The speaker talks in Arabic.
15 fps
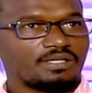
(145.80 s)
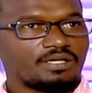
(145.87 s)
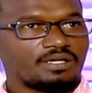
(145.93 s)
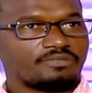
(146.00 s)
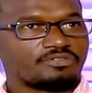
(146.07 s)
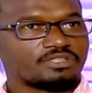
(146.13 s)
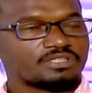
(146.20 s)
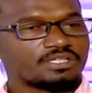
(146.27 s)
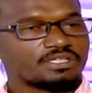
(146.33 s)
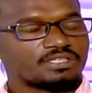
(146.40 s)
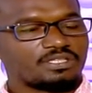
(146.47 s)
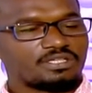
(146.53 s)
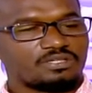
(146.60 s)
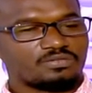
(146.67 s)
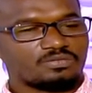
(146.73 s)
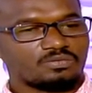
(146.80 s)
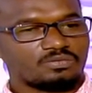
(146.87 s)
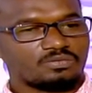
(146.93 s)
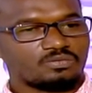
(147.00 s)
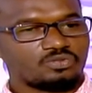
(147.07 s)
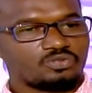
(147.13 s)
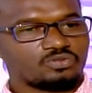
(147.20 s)
في تقدير انه
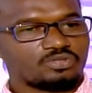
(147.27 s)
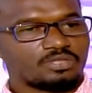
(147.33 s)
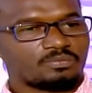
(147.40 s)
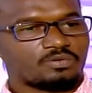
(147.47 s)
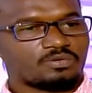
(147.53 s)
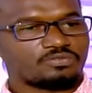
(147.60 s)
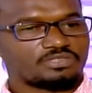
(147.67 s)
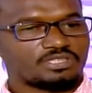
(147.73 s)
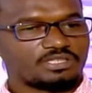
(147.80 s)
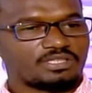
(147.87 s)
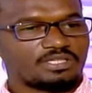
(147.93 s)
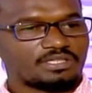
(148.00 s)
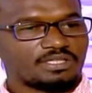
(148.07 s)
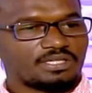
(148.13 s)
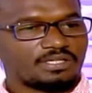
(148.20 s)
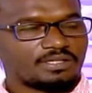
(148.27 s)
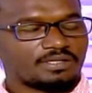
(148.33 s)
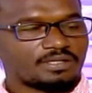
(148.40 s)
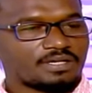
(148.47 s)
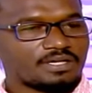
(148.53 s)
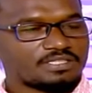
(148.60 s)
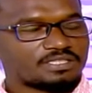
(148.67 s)
وجود البروف شداد على
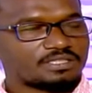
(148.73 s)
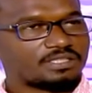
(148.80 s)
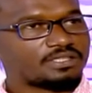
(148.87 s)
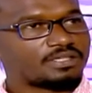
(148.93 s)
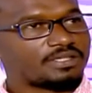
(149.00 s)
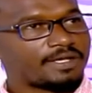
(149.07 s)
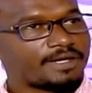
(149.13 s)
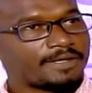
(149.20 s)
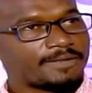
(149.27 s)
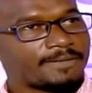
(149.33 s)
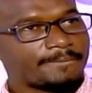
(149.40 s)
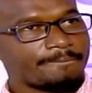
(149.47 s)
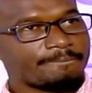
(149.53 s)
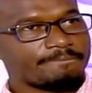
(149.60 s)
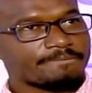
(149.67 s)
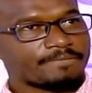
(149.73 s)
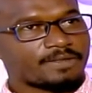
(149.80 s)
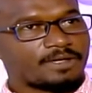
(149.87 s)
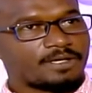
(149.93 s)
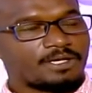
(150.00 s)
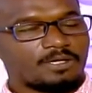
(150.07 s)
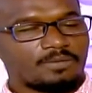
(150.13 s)
رئاسه الاتحاد
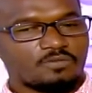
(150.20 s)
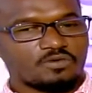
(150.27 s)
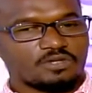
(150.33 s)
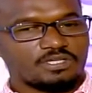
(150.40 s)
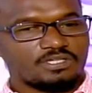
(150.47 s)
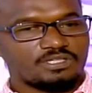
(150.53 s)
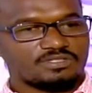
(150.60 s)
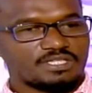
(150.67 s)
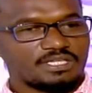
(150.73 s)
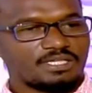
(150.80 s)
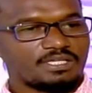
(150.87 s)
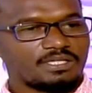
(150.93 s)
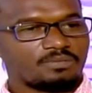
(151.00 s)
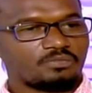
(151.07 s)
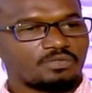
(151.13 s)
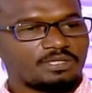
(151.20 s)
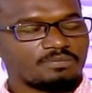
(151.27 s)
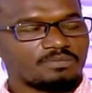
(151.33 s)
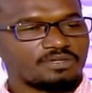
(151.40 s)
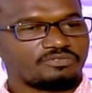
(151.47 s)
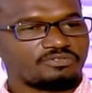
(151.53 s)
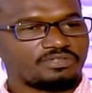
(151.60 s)
آه، ممكن يسهل
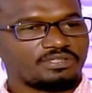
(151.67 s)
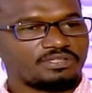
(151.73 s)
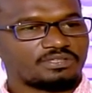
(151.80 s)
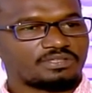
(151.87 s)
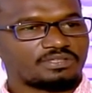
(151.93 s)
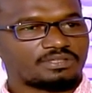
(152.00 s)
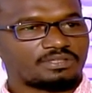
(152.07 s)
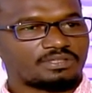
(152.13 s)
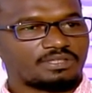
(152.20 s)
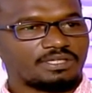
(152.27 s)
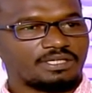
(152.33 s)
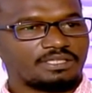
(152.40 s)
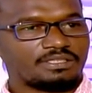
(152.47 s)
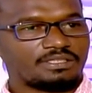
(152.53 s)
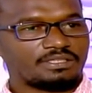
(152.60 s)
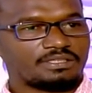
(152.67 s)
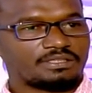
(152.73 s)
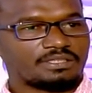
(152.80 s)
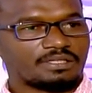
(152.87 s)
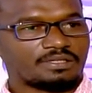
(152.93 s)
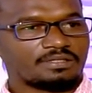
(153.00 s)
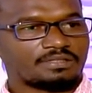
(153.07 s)
المهمه في يعني
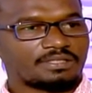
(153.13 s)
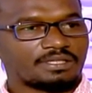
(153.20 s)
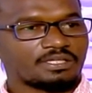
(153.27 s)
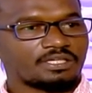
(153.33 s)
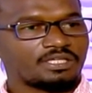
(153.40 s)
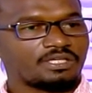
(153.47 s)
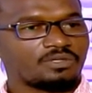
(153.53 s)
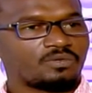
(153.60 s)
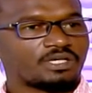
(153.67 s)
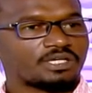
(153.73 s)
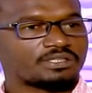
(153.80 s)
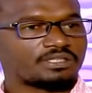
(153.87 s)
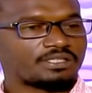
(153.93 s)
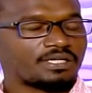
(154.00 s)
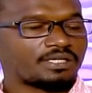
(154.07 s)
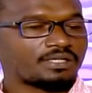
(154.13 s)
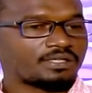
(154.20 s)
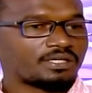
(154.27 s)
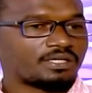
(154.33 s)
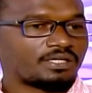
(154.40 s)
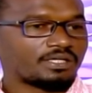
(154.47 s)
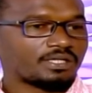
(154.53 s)
تنقيح واختيار
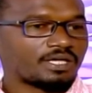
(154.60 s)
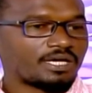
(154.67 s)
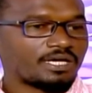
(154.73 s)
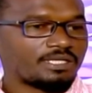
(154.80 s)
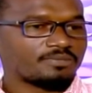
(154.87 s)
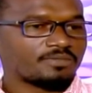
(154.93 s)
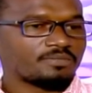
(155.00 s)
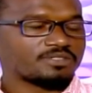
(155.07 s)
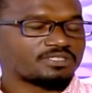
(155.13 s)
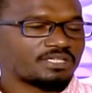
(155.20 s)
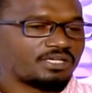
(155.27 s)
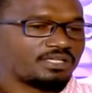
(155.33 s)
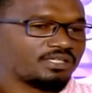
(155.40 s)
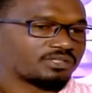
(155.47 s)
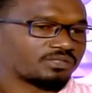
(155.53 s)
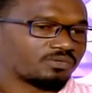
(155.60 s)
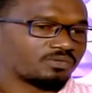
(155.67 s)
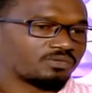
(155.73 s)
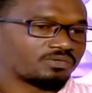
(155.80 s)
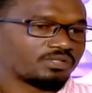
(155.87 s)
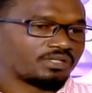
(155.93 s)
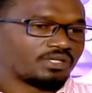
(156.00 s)
قائمة آه، مثالية
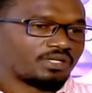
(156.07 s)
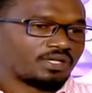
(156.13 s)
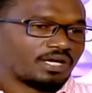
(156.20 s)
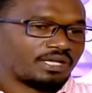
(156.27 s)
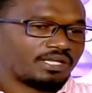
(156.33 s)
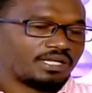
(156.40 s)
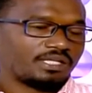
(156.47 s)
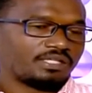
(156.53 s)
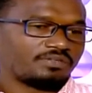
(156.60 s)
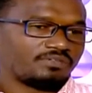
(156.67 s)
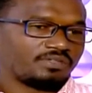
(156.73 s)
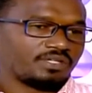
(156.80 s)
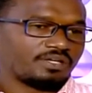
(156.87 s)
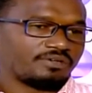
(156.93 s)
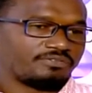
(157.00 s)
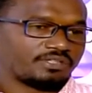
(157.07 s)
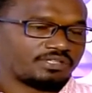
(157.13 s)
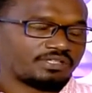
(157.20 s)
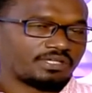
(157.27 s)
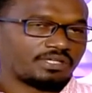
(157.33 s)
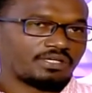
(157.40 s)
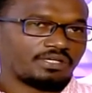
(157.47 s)
تقود النادي في
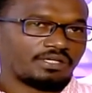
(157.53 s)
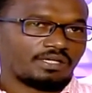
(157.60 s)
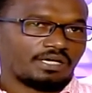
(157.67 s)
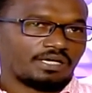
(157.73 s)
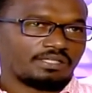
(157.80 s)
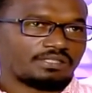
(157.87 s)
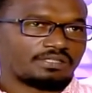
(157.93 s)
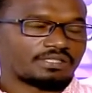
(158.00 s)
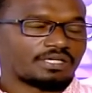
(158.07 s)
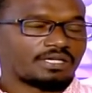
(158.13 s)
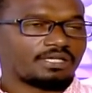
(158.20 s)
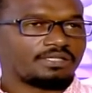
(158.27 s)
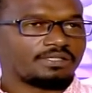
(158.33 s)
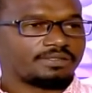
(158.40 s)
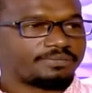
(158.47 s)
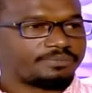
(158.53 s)
الفترة الانتقالية